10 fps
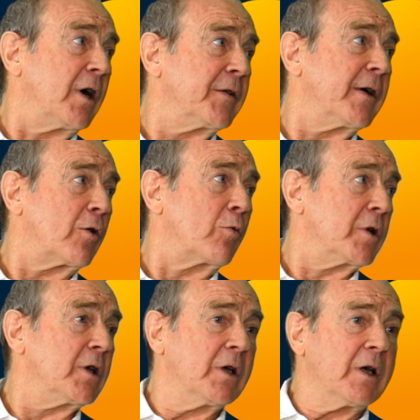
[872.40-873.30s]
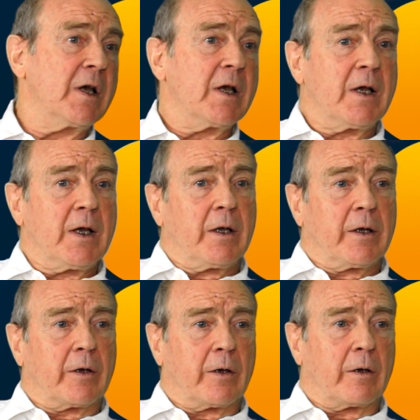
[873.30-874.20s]
Anaerobic. Oui.
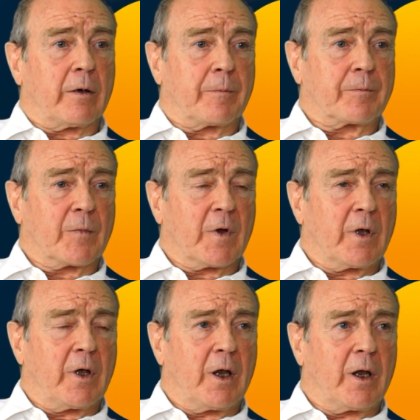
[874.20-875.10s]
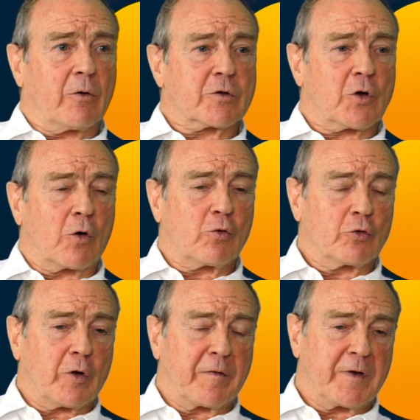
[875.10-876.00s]
Euh, et on se rend
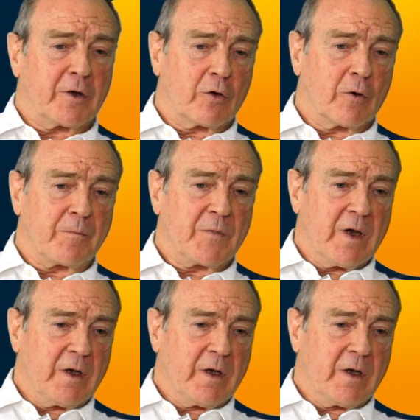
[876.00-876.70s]
compte en fait qu'il